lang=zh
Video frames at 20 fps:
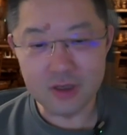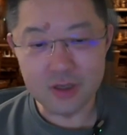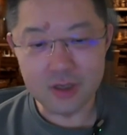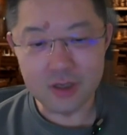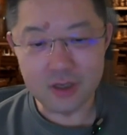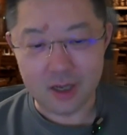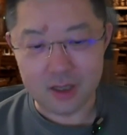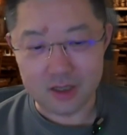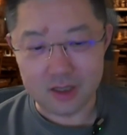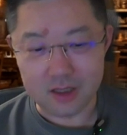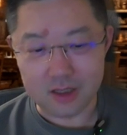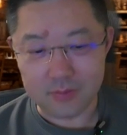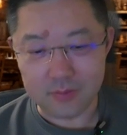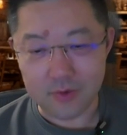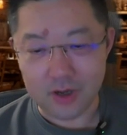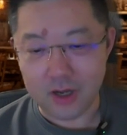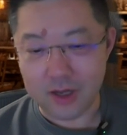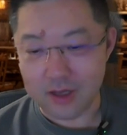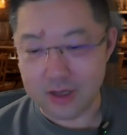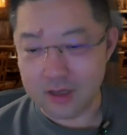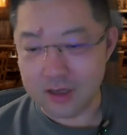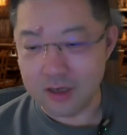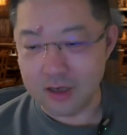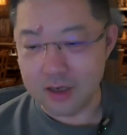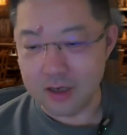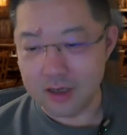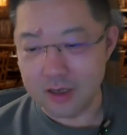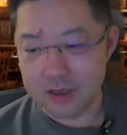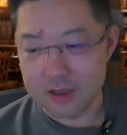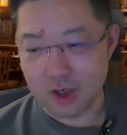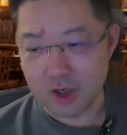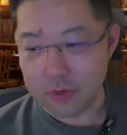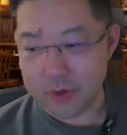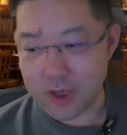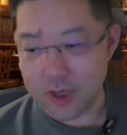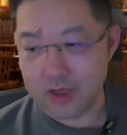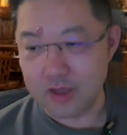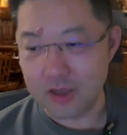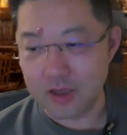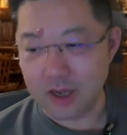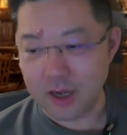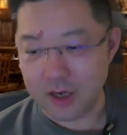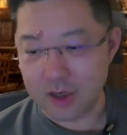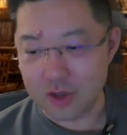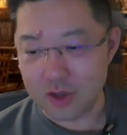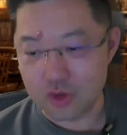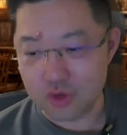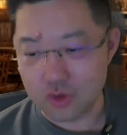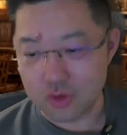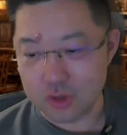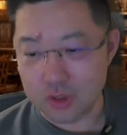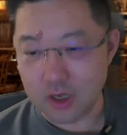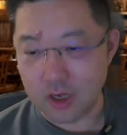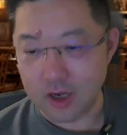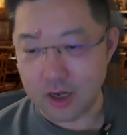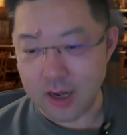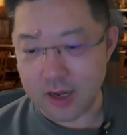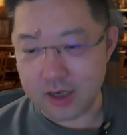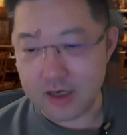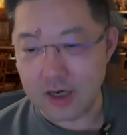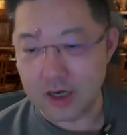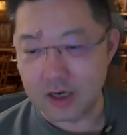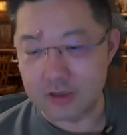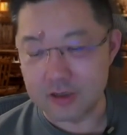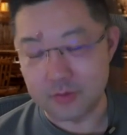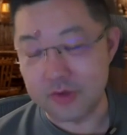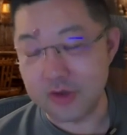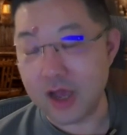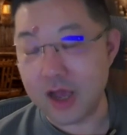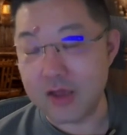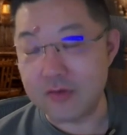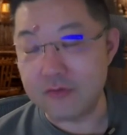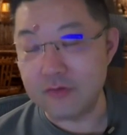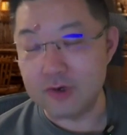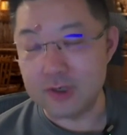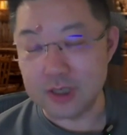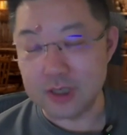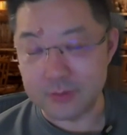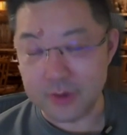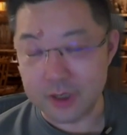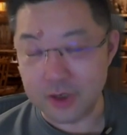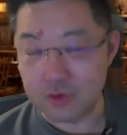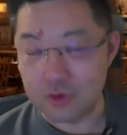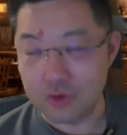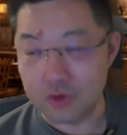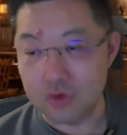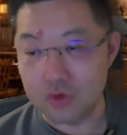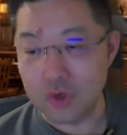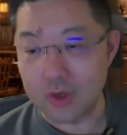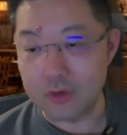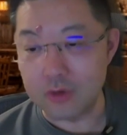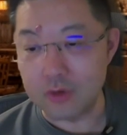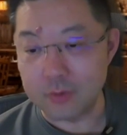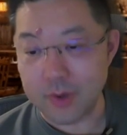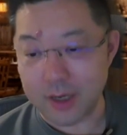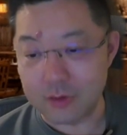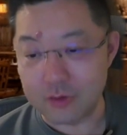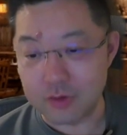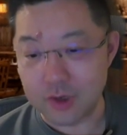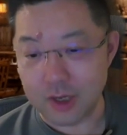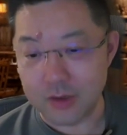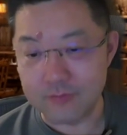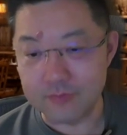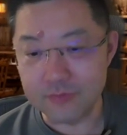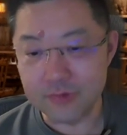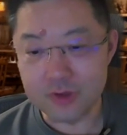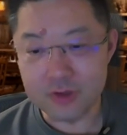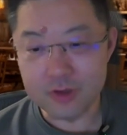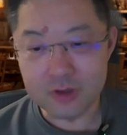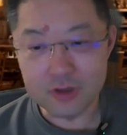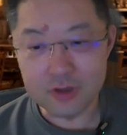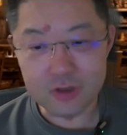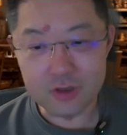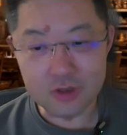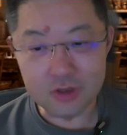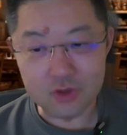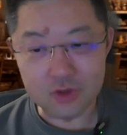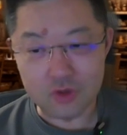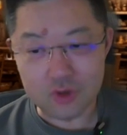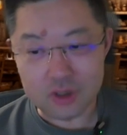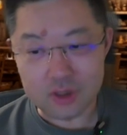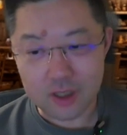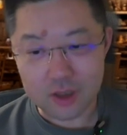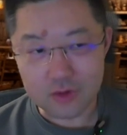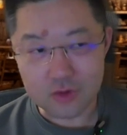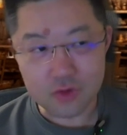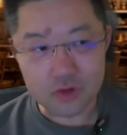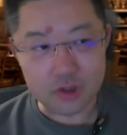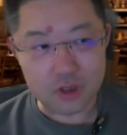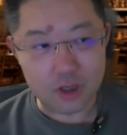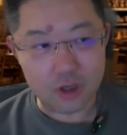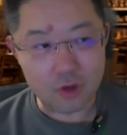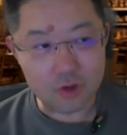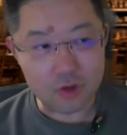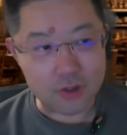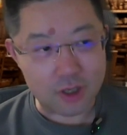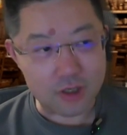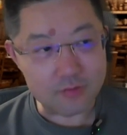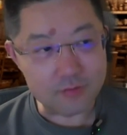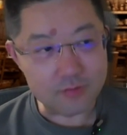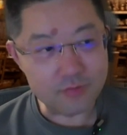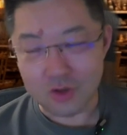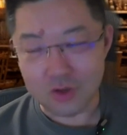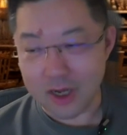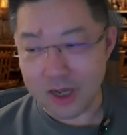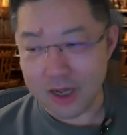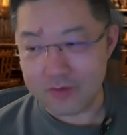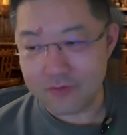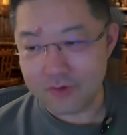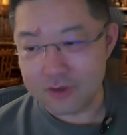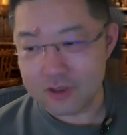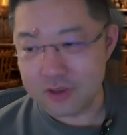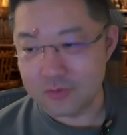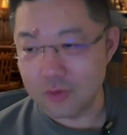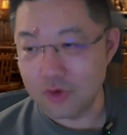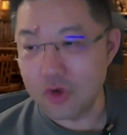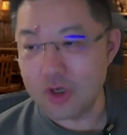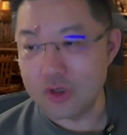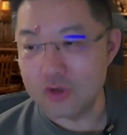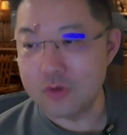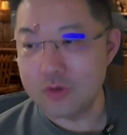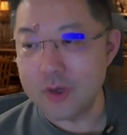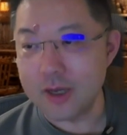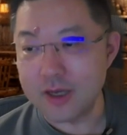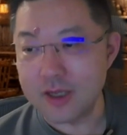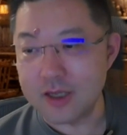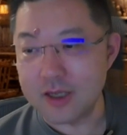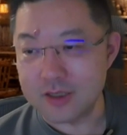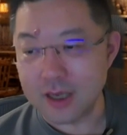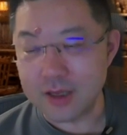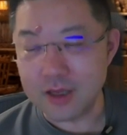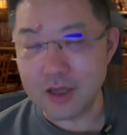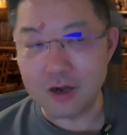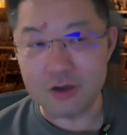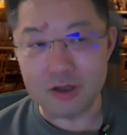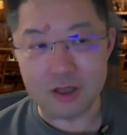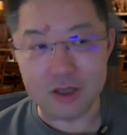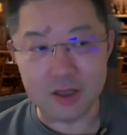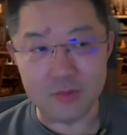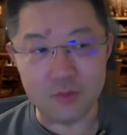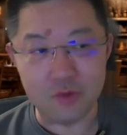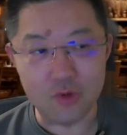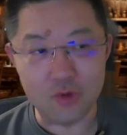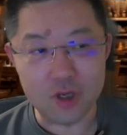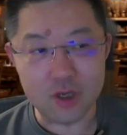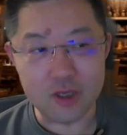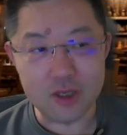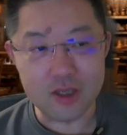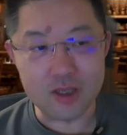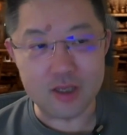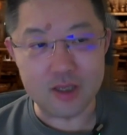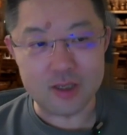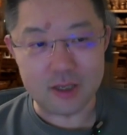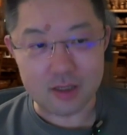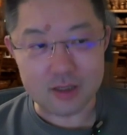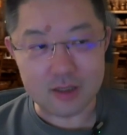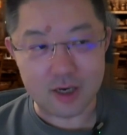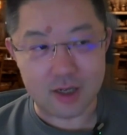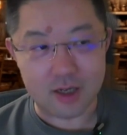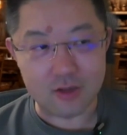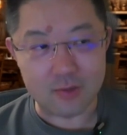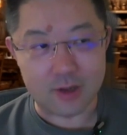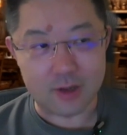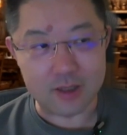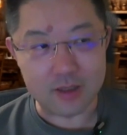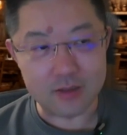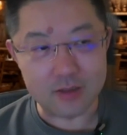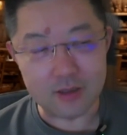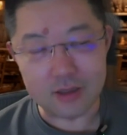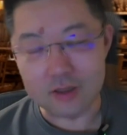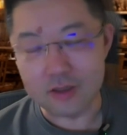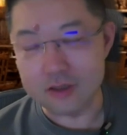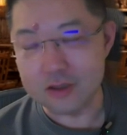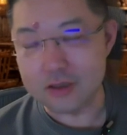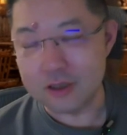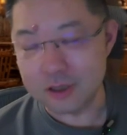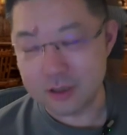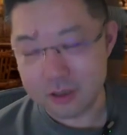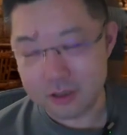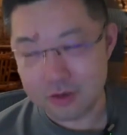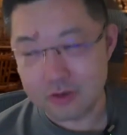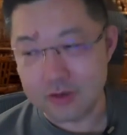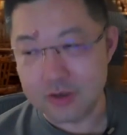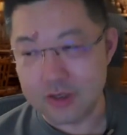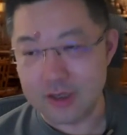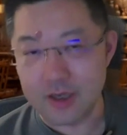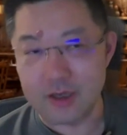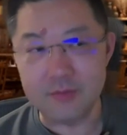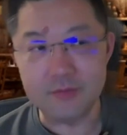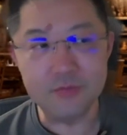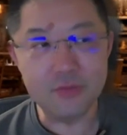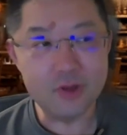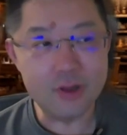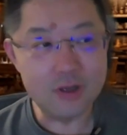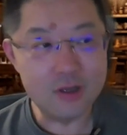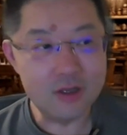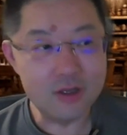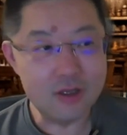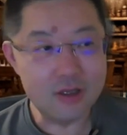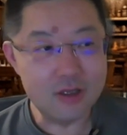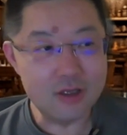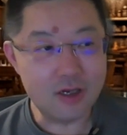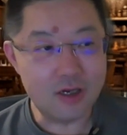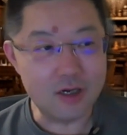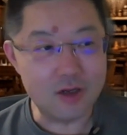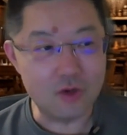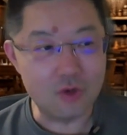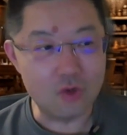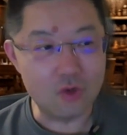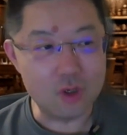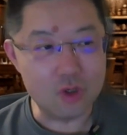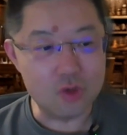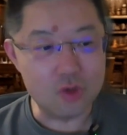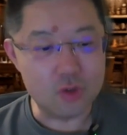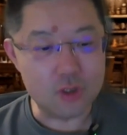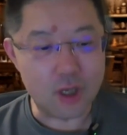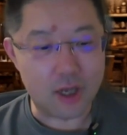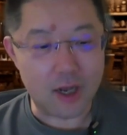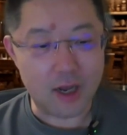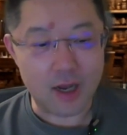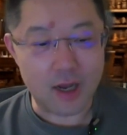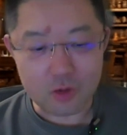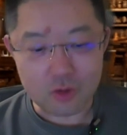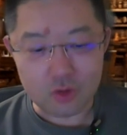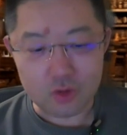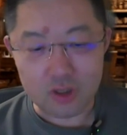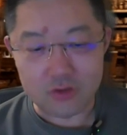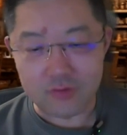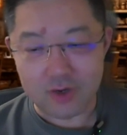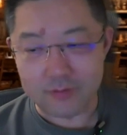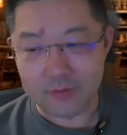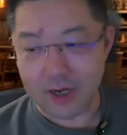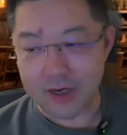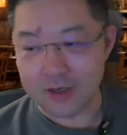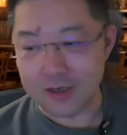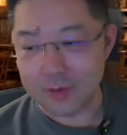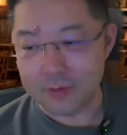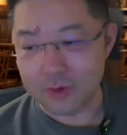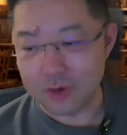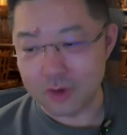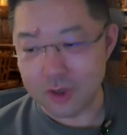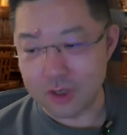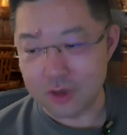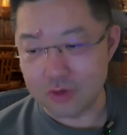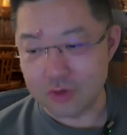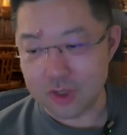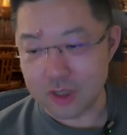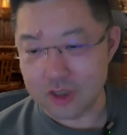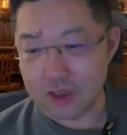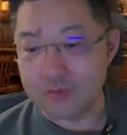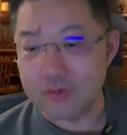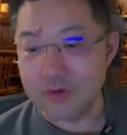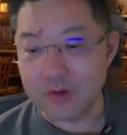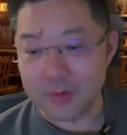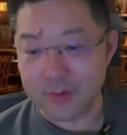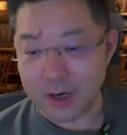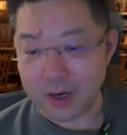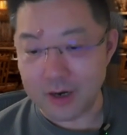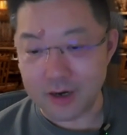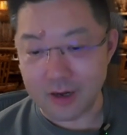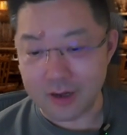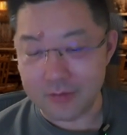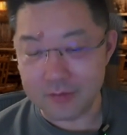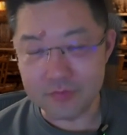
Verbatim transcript: 啊，你把一个照片啊存到 iCloud、iPhone 上面这个云端云盘去了，存上去以后呢，iPhone 是不会随便给你删掉的，也不会给你隐藏起来，对吧？它它就是这就是你的。但是你如果存在安卓的网盘上，比如说你存在小米网盘上了